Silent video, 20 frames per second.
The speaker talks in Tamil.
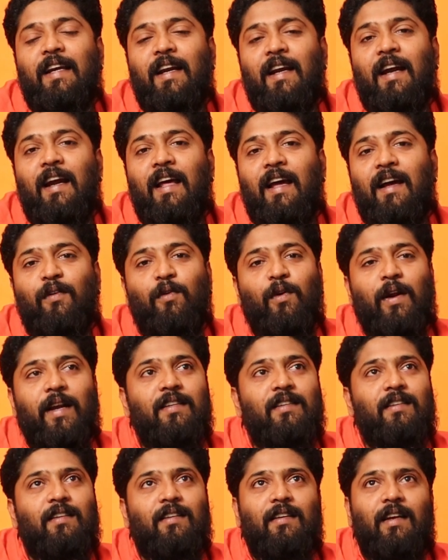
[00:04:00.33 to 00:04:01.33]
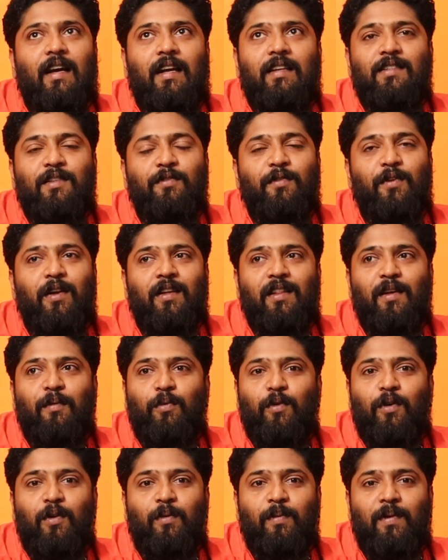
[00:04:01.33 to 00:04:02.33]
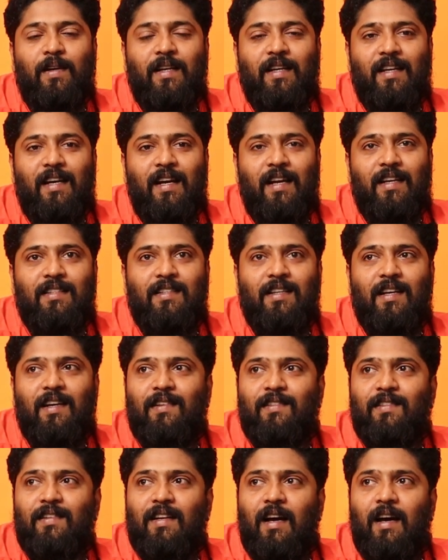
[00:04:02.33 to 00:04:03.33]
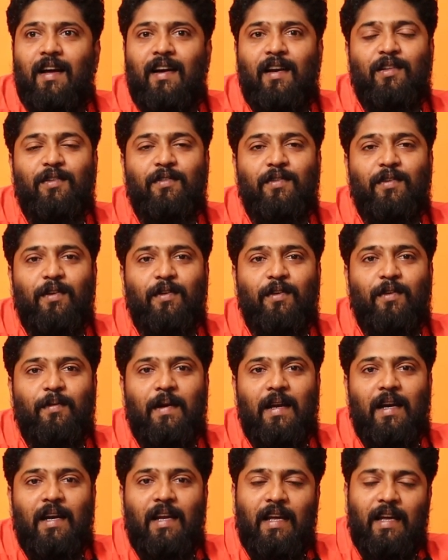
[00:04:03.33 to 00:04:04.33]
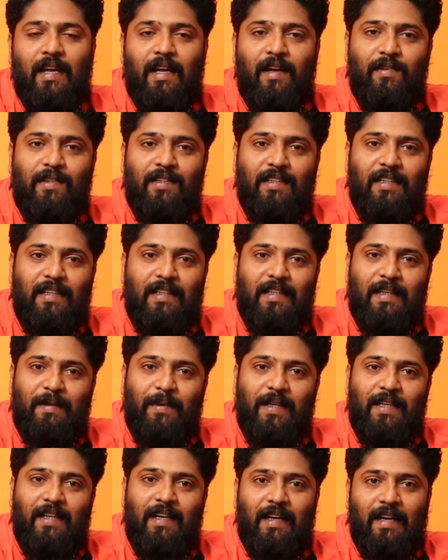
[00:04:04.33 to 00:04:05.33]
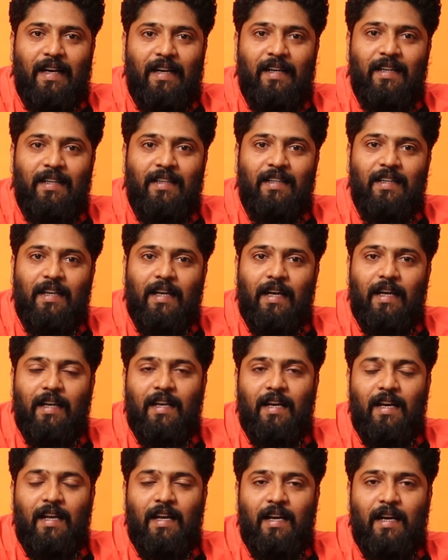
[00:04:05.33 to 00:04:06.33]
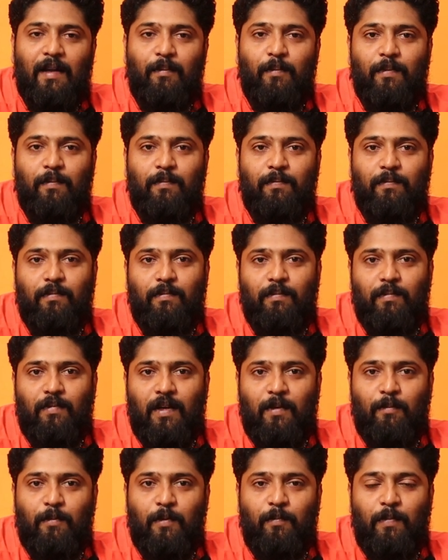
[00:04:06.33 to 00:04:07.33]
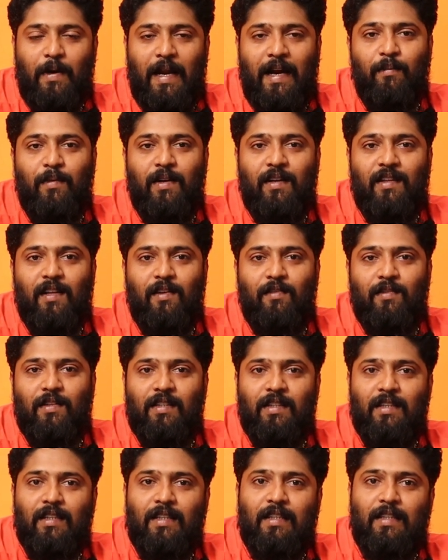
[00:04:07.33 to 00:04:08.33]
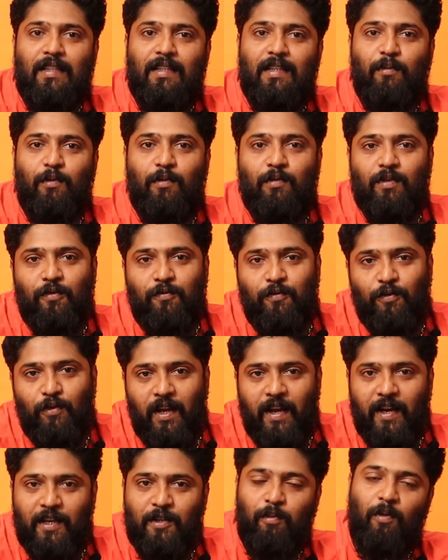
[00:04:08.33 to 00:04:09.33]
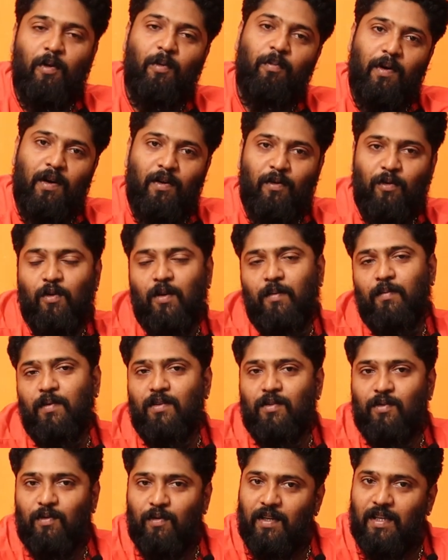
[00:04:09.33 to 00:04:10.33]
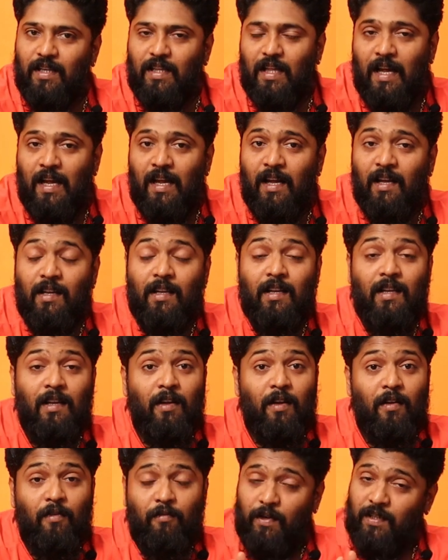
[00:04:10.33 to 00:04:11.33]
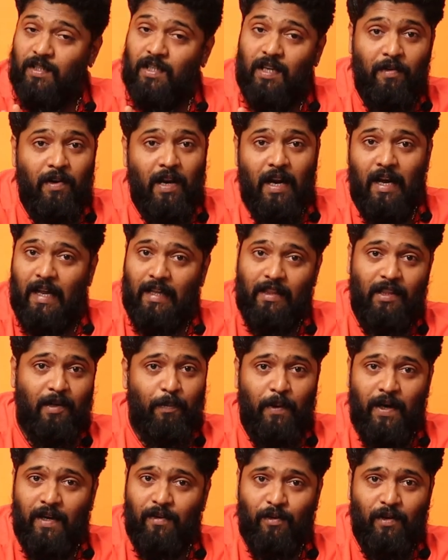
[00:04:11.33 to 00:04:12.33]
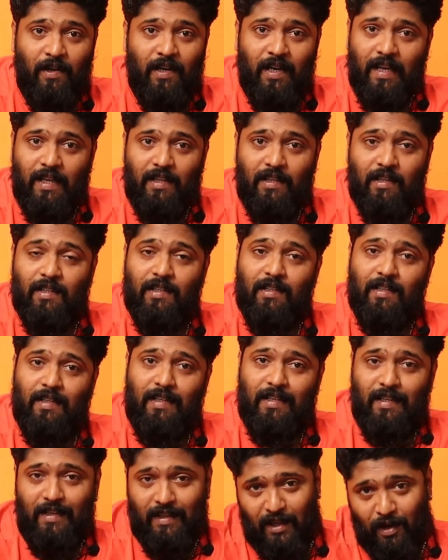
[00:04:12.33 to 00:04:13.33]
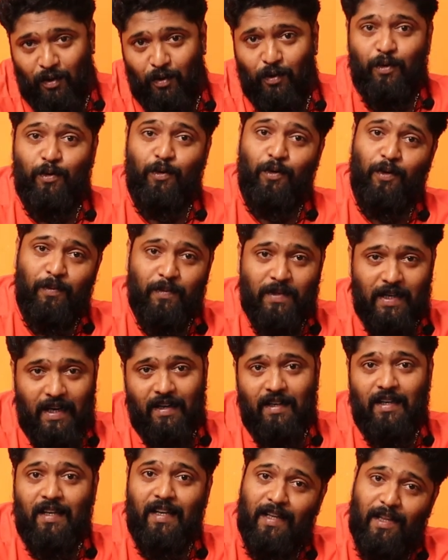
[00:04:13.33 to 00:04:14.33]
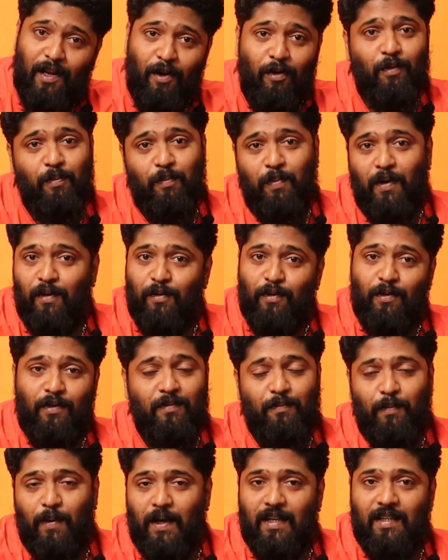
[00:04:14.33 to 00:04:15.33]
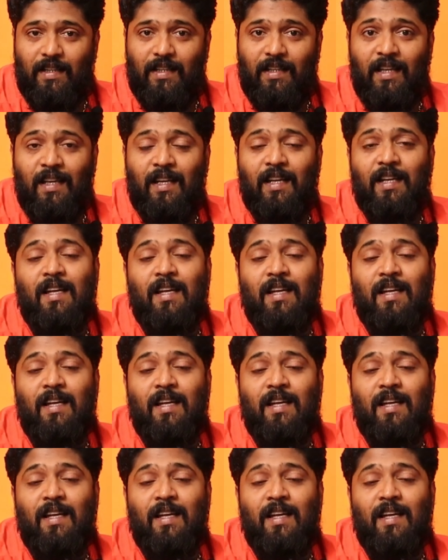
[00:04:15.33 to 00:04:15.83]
என்னடா ஒரு அஞ் அஞ்சு வீடியோ தான் போட்டிருப்போம் நினைக்கிறேன் அஞ்சாவது ஆறாவது வீடியோவுக்கு மேலே வந்து நம்மக்கிட்ட கண்டென்ட் இல்லை ஏன்னா நம்ம நம்ம பிளான் பண்ணதே வந்து நம்ம வந்து ஃபுட்டை எக்ஸ்ப்ளோர் பண்ணணும் அப்படின்னு சொல்லிட்டு தான் ஃபஸ்ட்டு வீடியோவில் அந்த பிளான் கூட கிடையாது ஏதாவது ஒரு யூடியூப் சேனலில் ஏதாவது ஒன்று பண்ணணும்னு பண்ணது